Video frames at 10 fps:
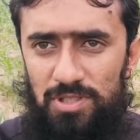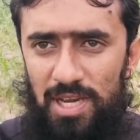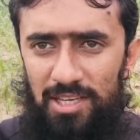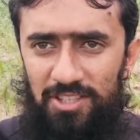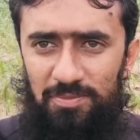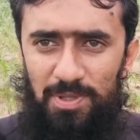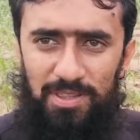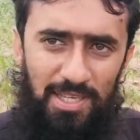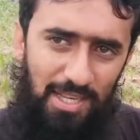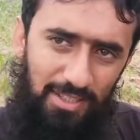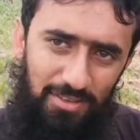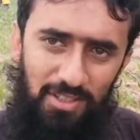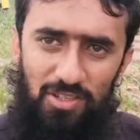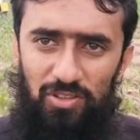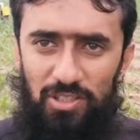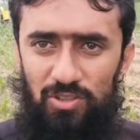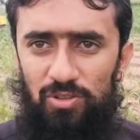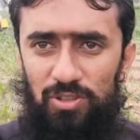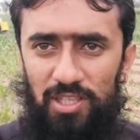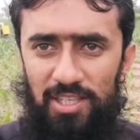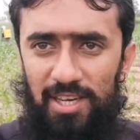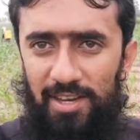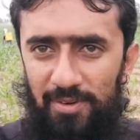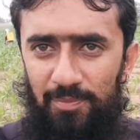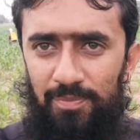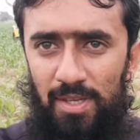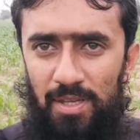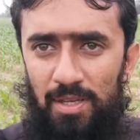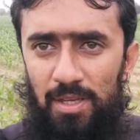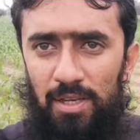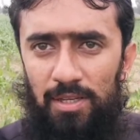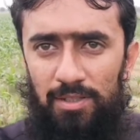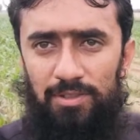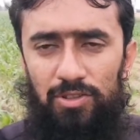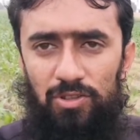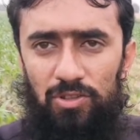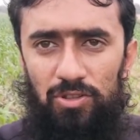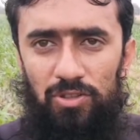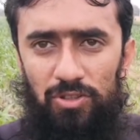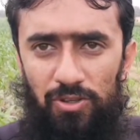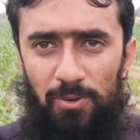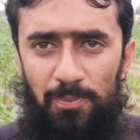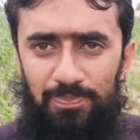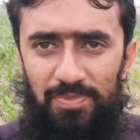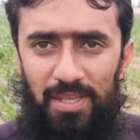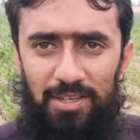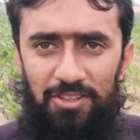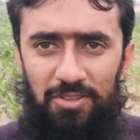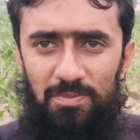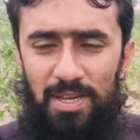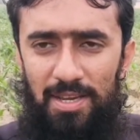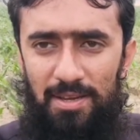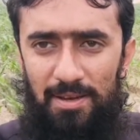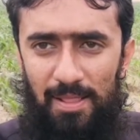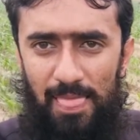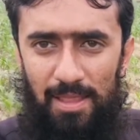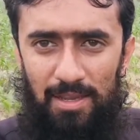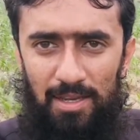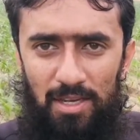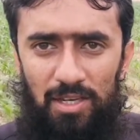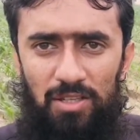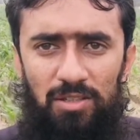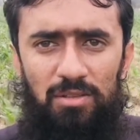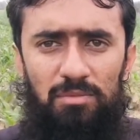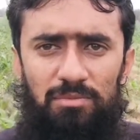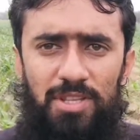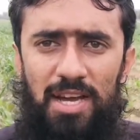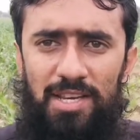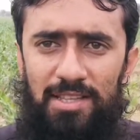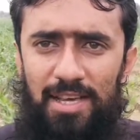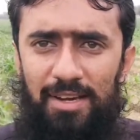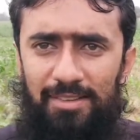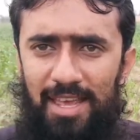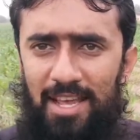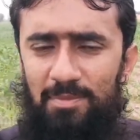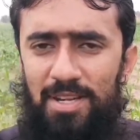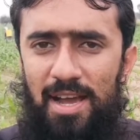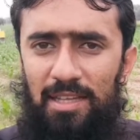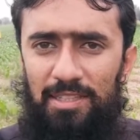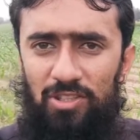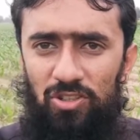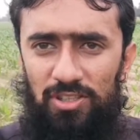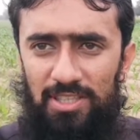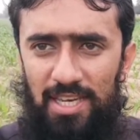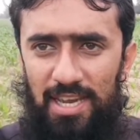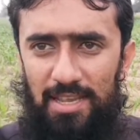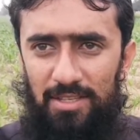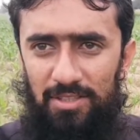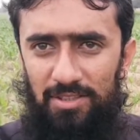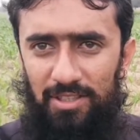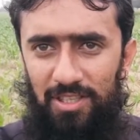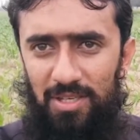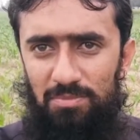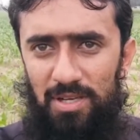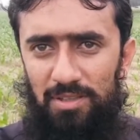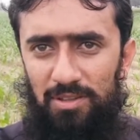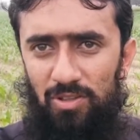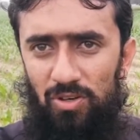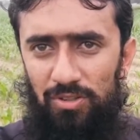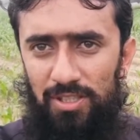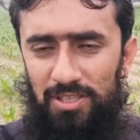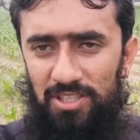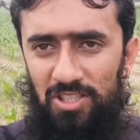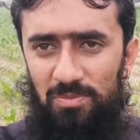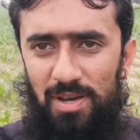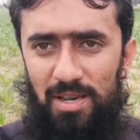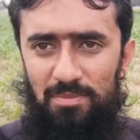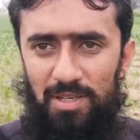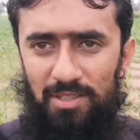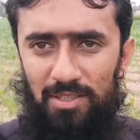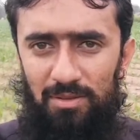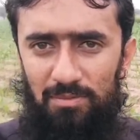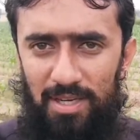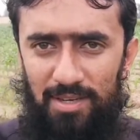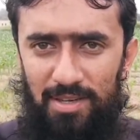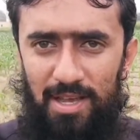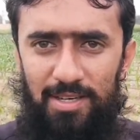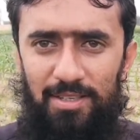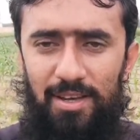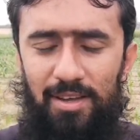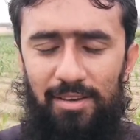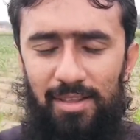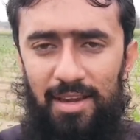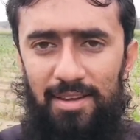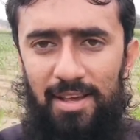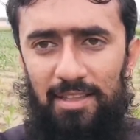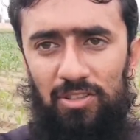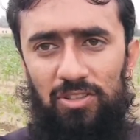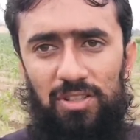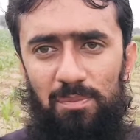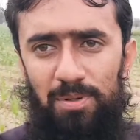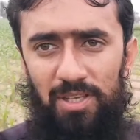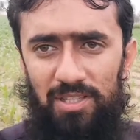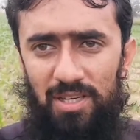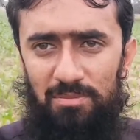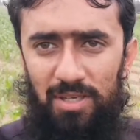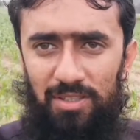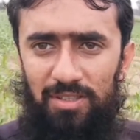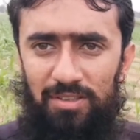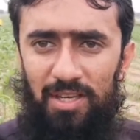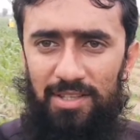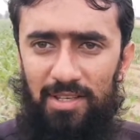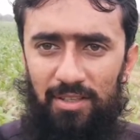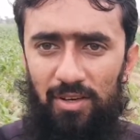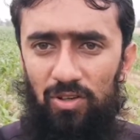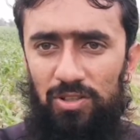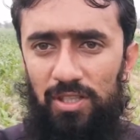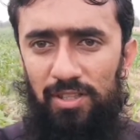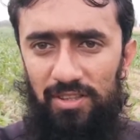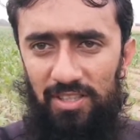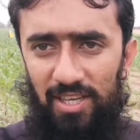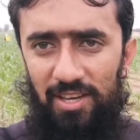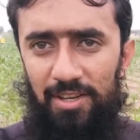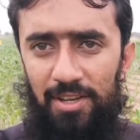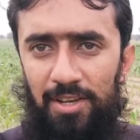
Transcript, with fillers: चालीस पैंतालीस दिनों की हो गई है तो इसमें दानेदार जहर भी डालनी होती है तकरीबन दो से तीन बार मक्की में दानेदार जहर डालनी होती है फिर ये मक्की ज़्यादा ग्रोथ करती है